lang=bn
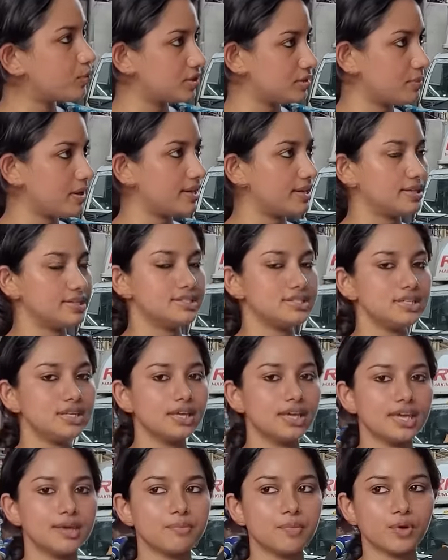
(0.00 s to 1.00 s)
পরিবার একটি
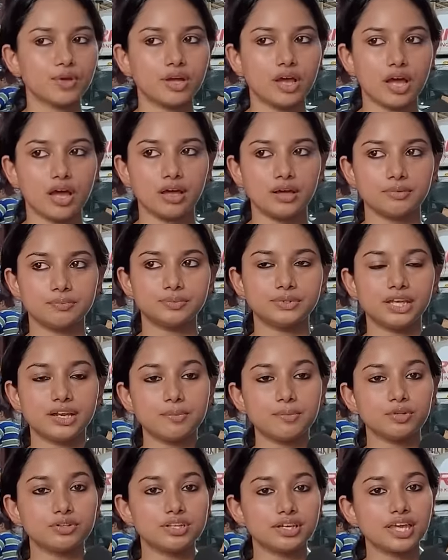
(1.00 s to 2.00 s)
এবং
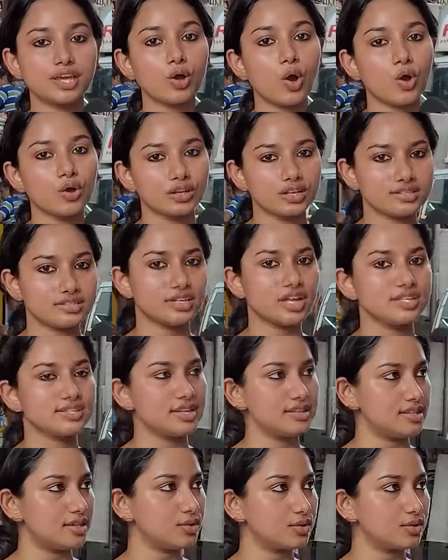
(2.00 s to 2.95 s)
তারা প্রত্যেকেই কংগ্রেস রাজনীতি